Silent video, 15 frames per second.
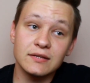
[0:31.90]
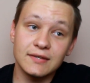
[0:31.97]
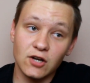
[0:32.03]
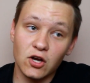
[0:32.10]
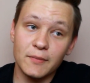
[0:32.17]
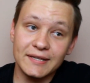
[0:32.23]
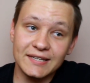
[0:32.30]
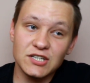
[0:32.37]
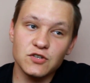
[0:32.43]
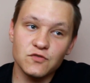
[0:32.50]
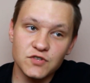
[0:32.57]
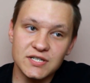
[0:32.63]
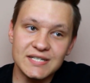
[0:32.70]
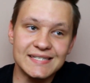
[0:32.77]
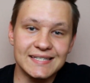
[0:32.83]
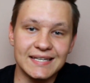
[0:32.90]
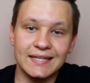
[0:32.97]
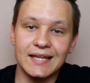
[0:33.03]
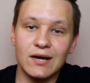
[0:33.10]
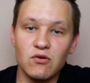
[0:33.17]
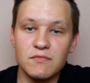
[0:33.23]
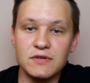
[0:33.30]
te komentarze wszystkie
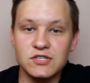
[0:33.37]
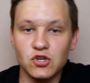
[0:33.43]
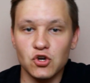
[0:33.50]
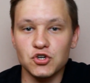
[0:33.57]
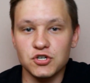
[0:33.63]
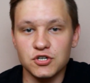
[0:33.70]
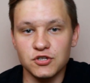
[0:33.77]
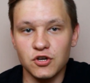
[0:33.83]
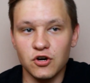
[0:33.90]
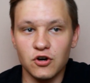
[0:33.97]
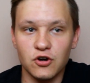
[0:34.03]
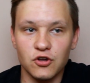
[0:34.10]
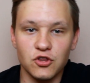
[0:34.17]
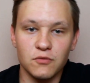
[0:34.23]
dały mi coś do,